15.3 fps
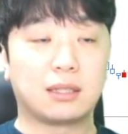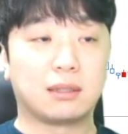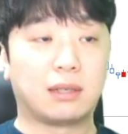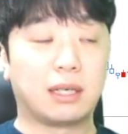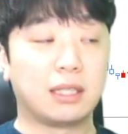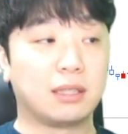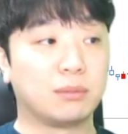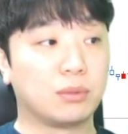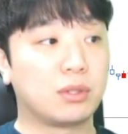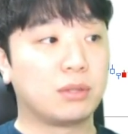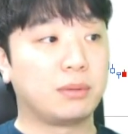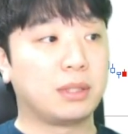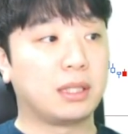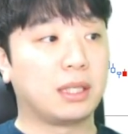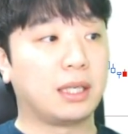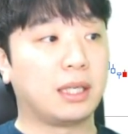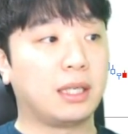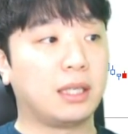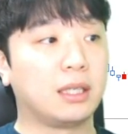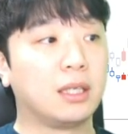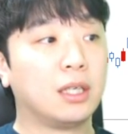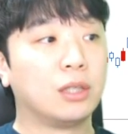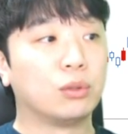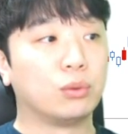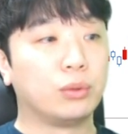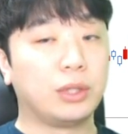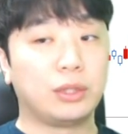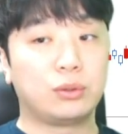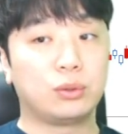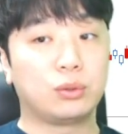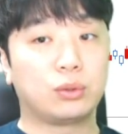들어가 있는 모습인데 있는데 네. 우리
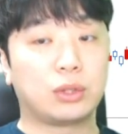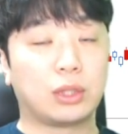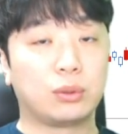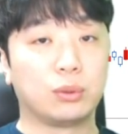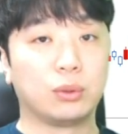기술 투자도